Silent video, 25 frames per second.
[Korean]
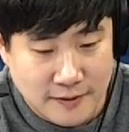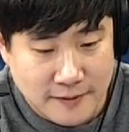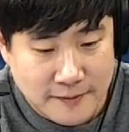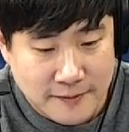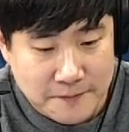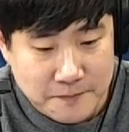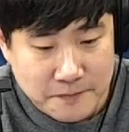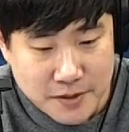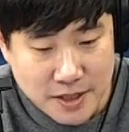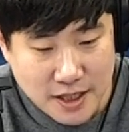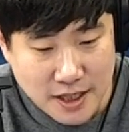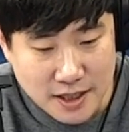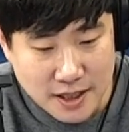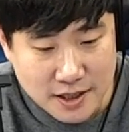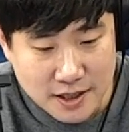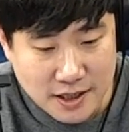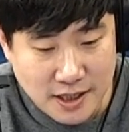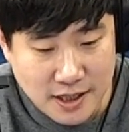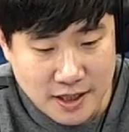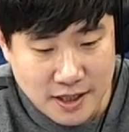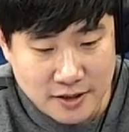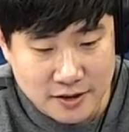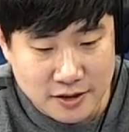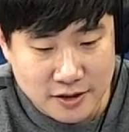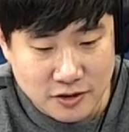아
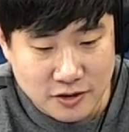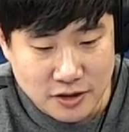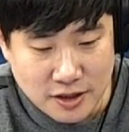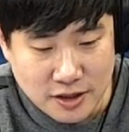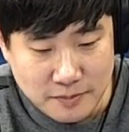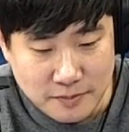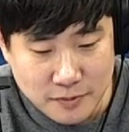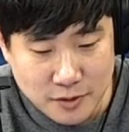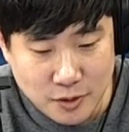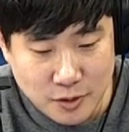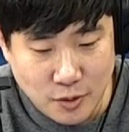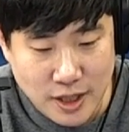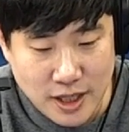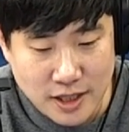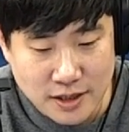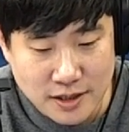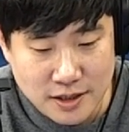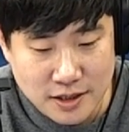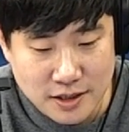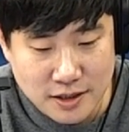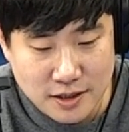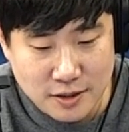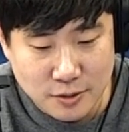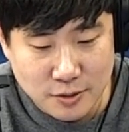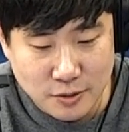클레어드루님 또
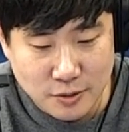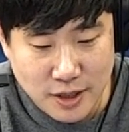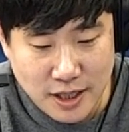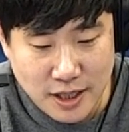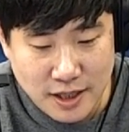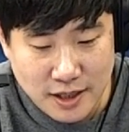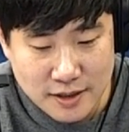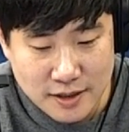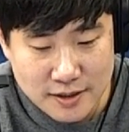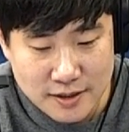행실을 또 해